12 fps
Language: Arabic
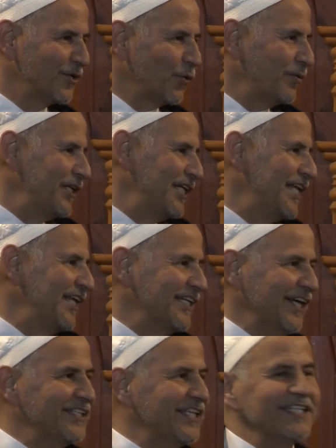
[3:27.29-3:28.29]

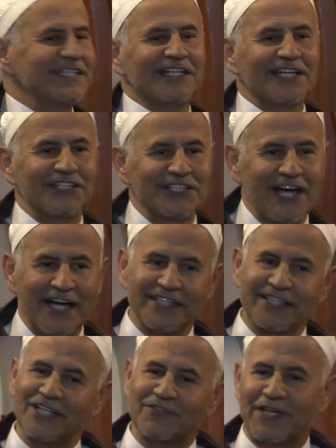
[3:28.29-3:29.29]
ولذلك عندي اذا كليت النهار
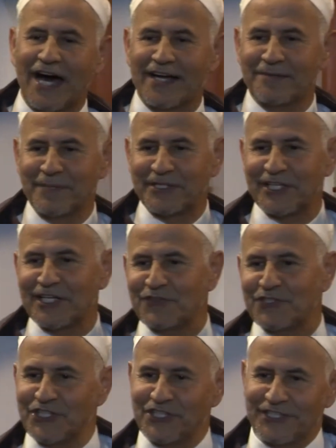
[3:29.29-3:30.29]
كتخلف النهار ما
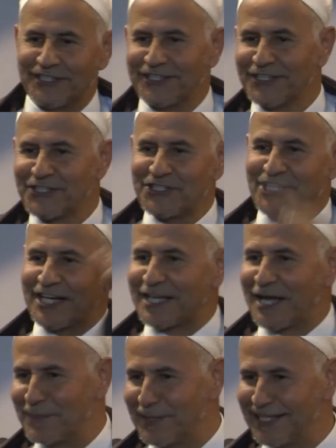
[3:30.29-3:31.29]
كتخلفش الشهر
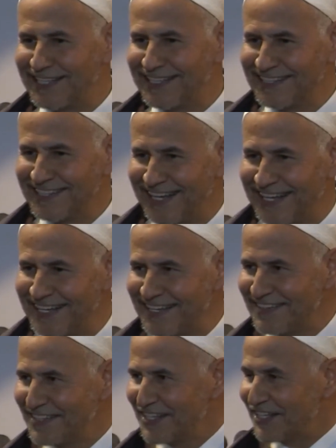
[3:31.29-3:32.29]
كامل ها
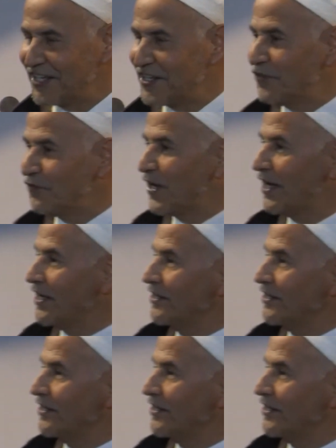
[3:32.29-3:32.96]
اذا ف